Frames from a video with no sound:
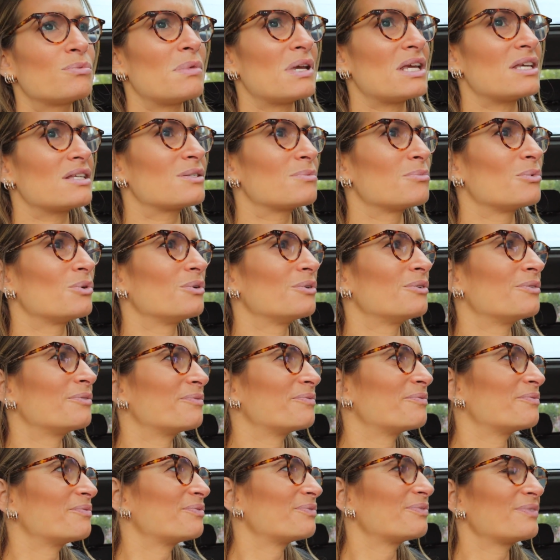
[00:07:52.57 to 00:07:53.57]
mesmo.
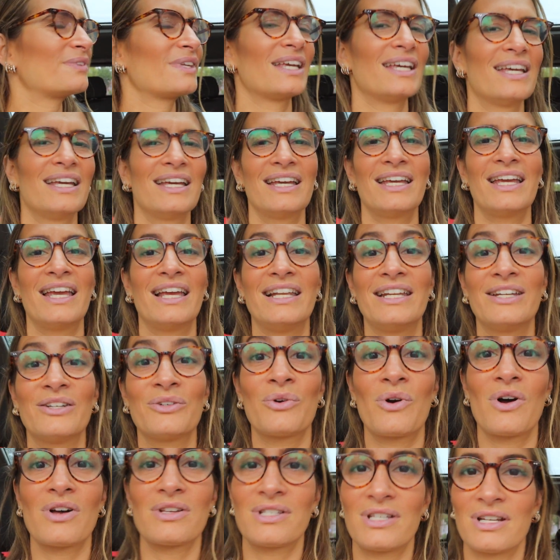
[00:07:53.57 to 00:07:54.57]
Ele
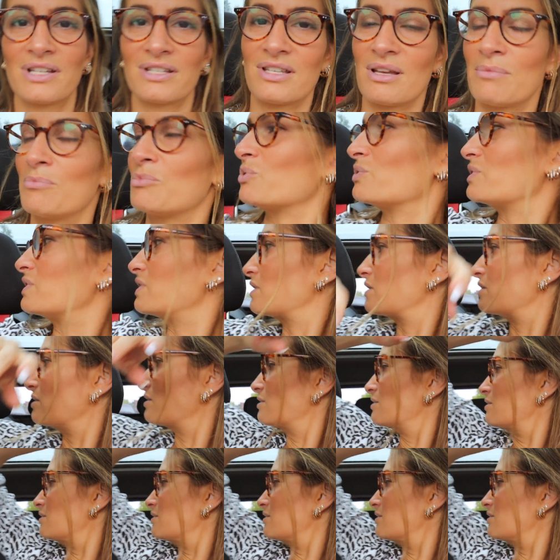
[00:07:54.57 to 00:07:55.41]
não gosta dessa música.